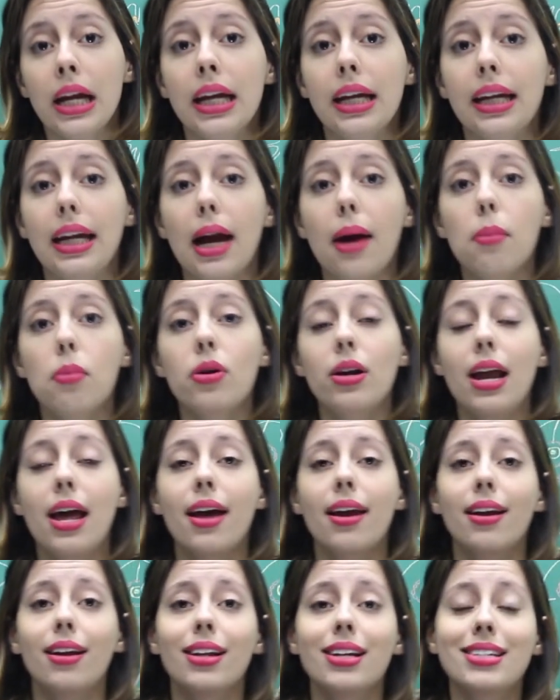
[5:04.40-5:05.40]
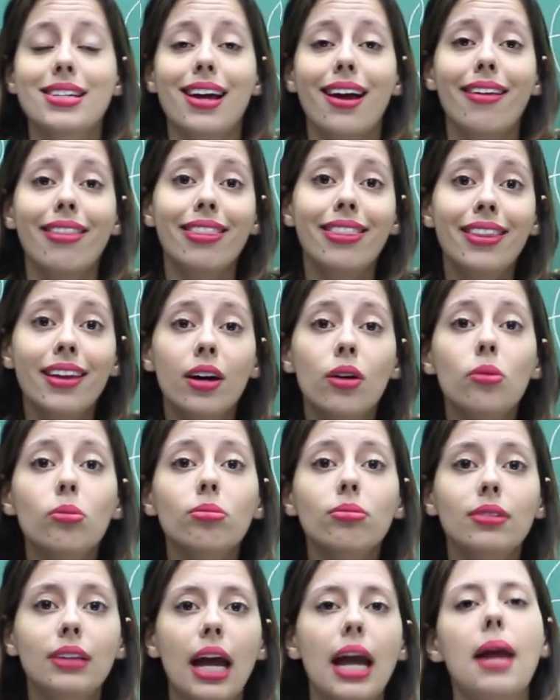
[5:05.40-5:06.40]
em que a mulher ela já
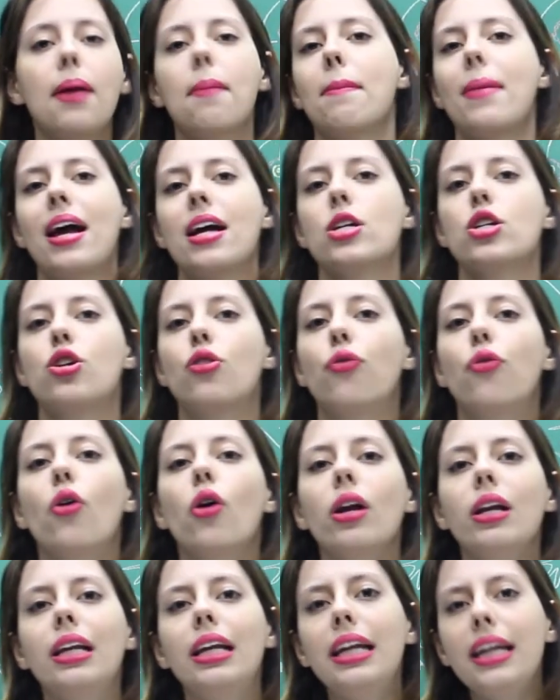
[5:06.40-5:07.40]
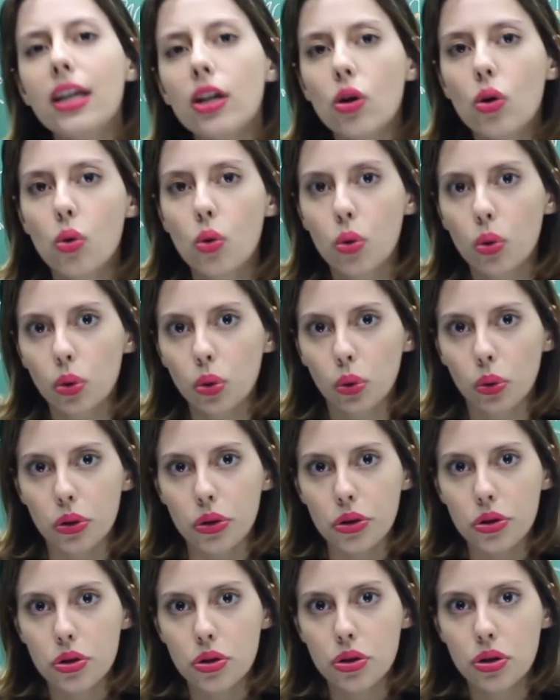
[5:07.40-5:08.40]
não tem mais
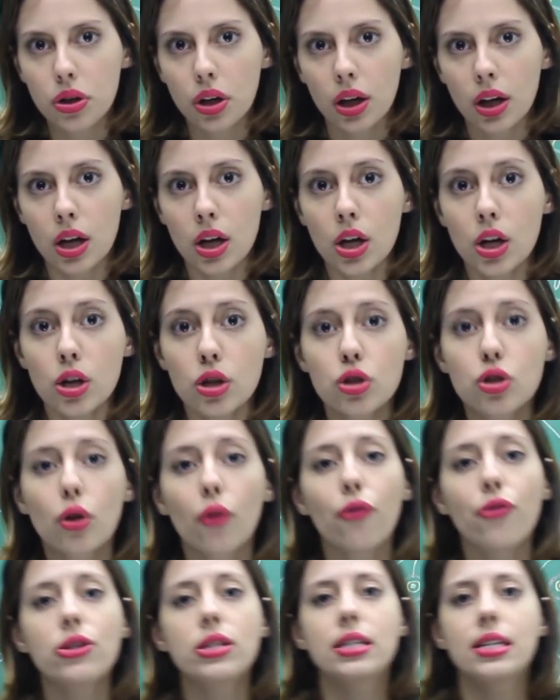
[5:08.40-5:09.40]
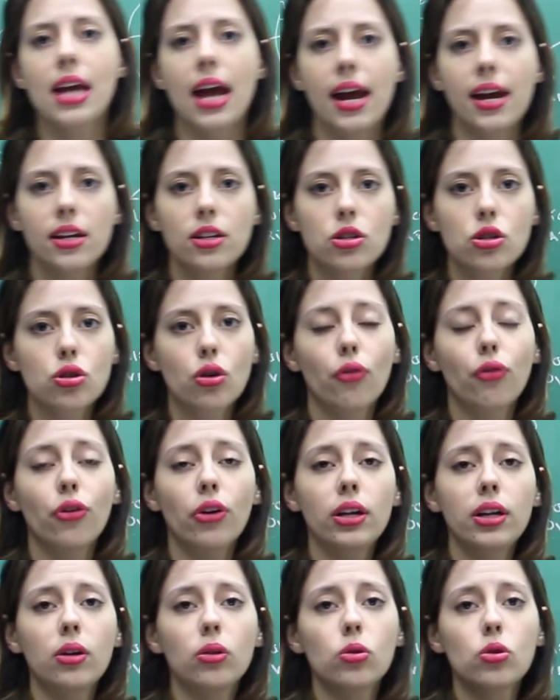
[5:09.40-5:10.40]
folículos suficientes ou
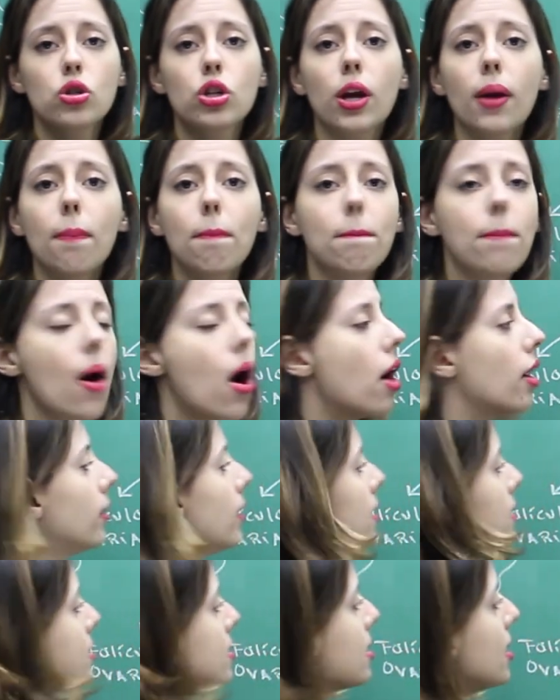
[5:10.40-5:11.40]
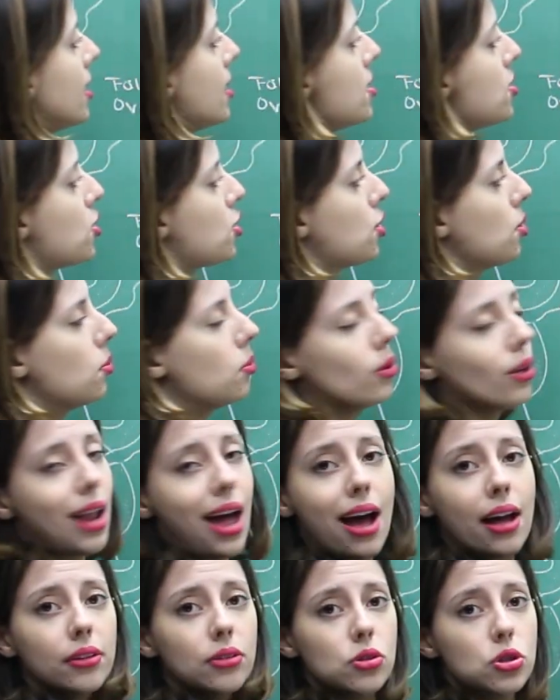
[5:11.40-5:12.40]
folículos que podem ser
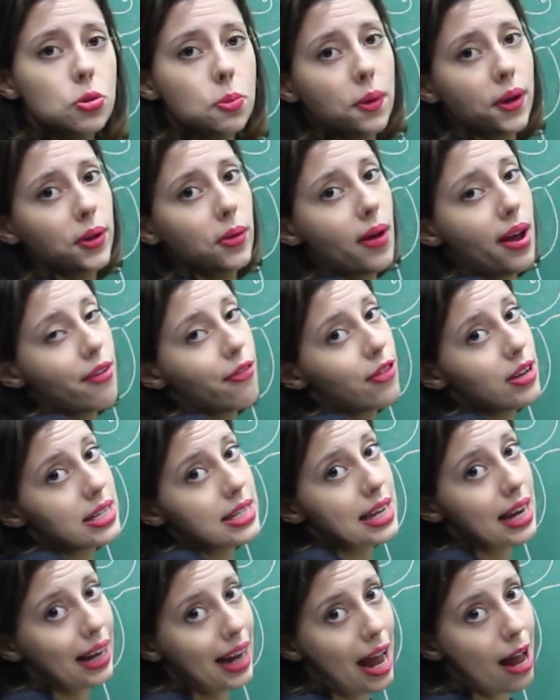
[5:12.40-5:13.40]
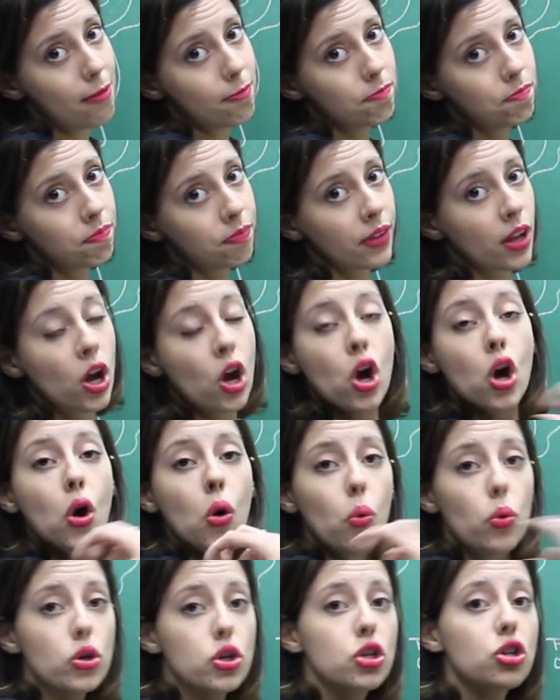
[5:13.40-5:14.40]
estimulados pelo FSH.
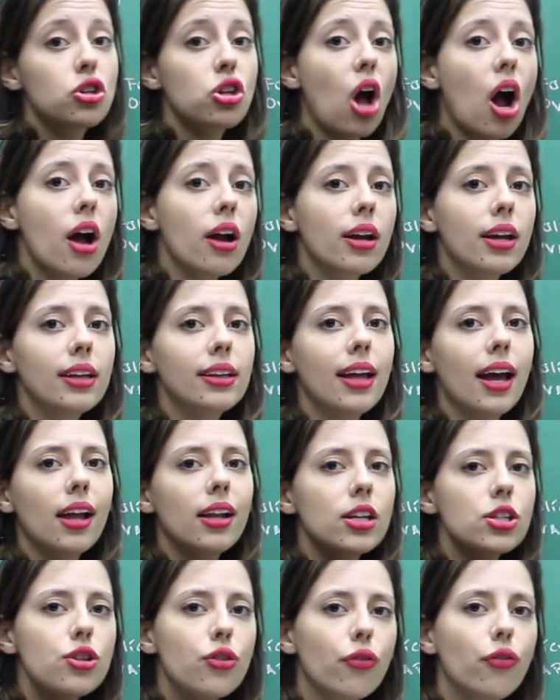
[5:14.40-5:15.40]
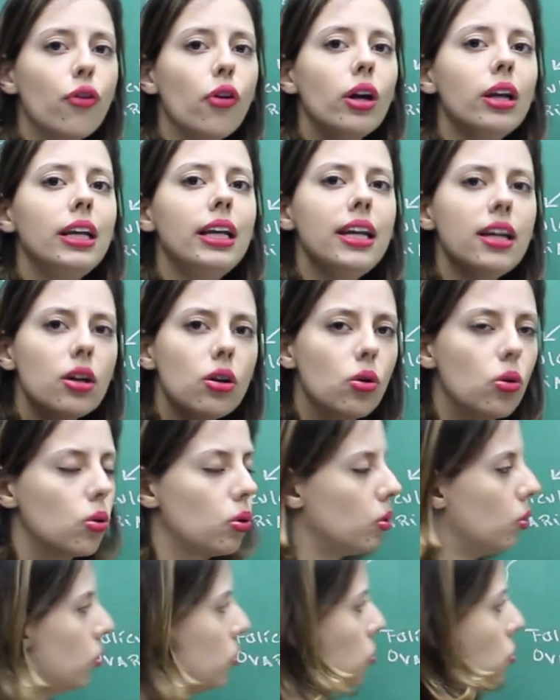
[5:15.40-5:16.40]
O estoque dela de
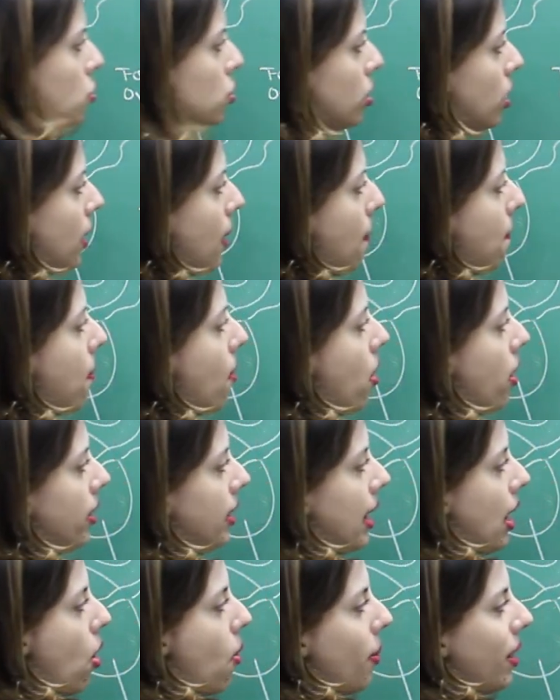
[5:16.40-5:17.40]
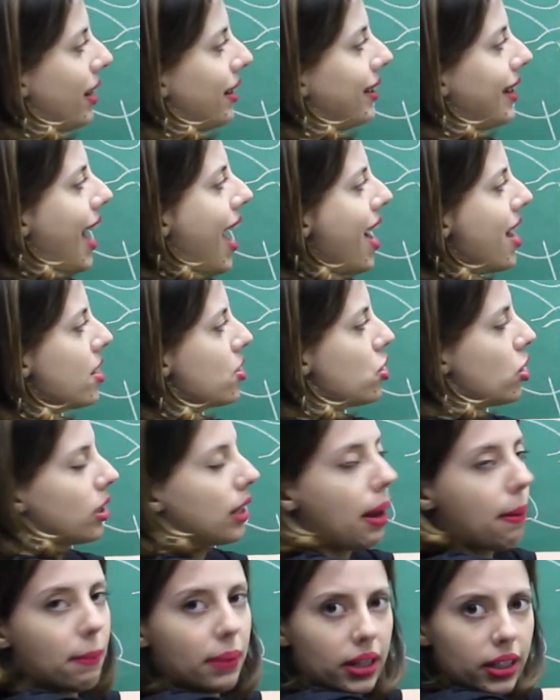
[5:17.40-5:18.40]
folículos que podem aumentar de
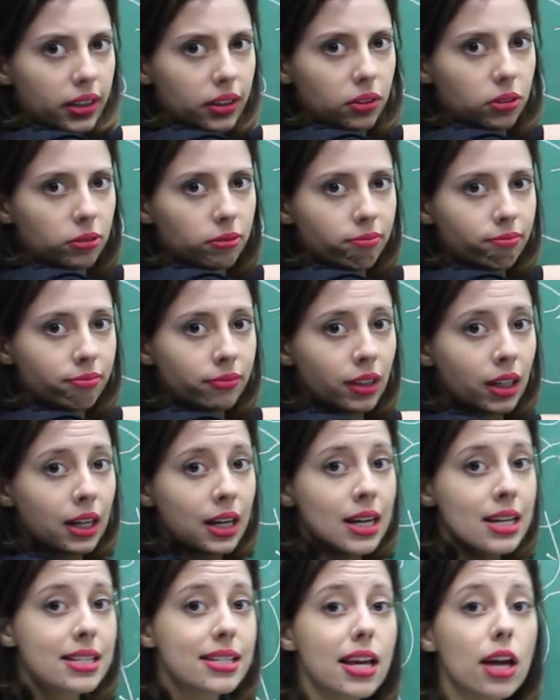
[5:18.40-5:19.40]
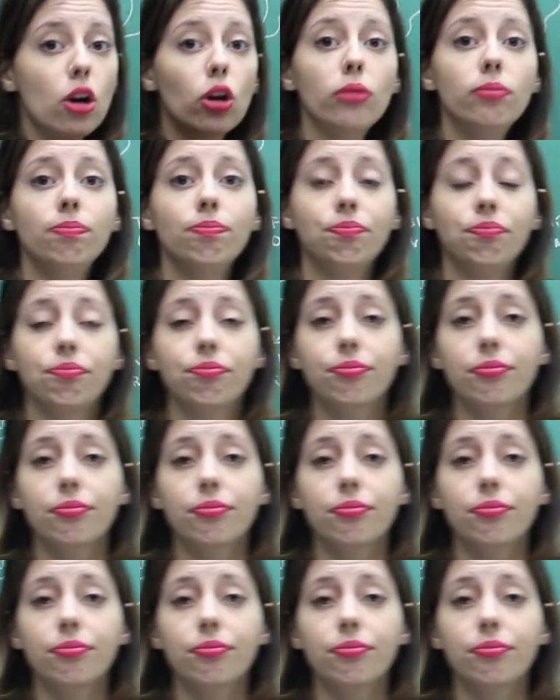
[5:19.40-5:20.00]
tamanho zerou.